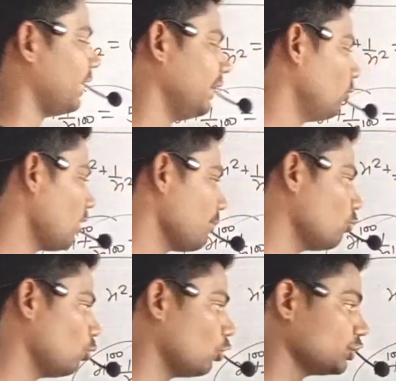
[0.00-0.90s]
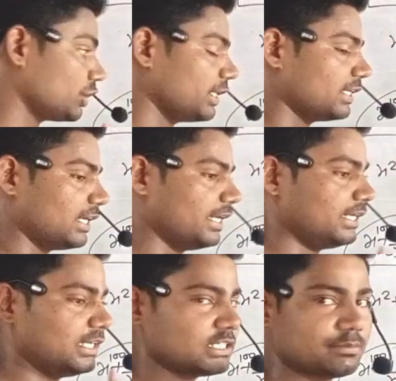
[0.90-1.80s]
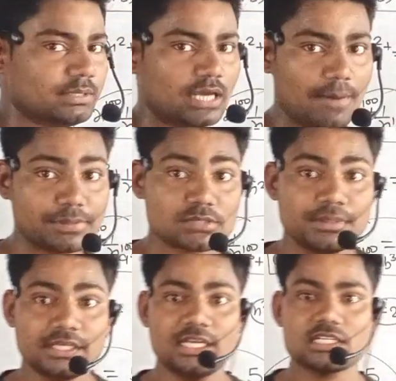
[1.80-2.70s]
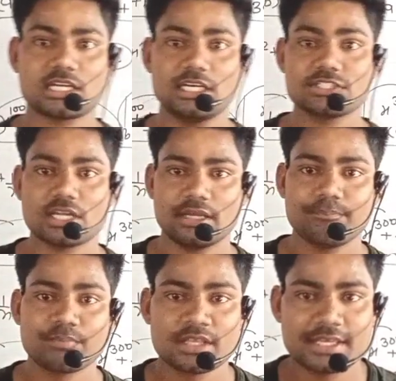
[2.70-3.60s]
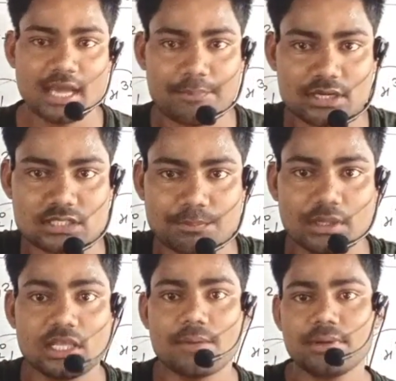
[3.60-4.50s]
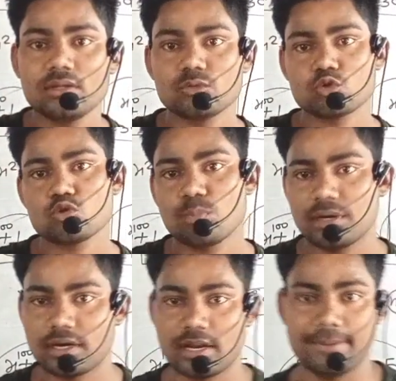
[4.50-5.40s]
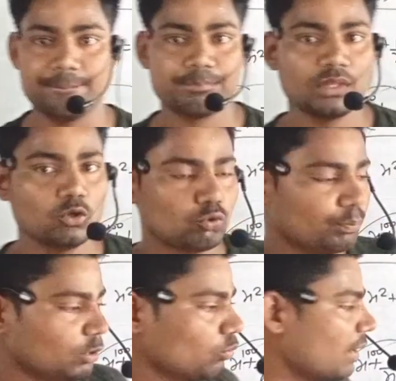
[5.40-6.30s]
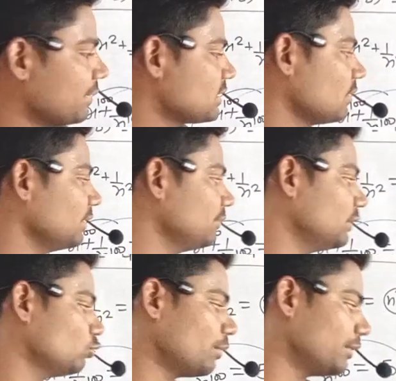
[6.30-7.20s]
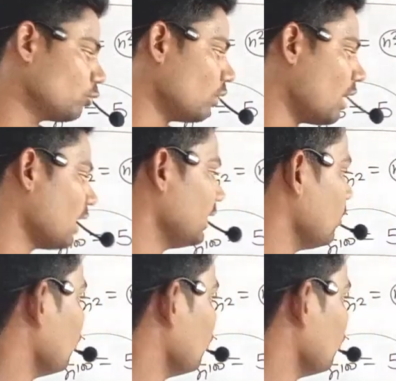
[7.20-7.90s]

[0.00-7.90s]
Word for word: पढ़ना है और आपको लॉजिक देखना है कि इसमें आपस में क्या रिलेशन है कि आपका संबंध यहाँ पर दोस्तों बन रहा है तो बिल्कुल आपके समझ में जो है बिल्कुल आ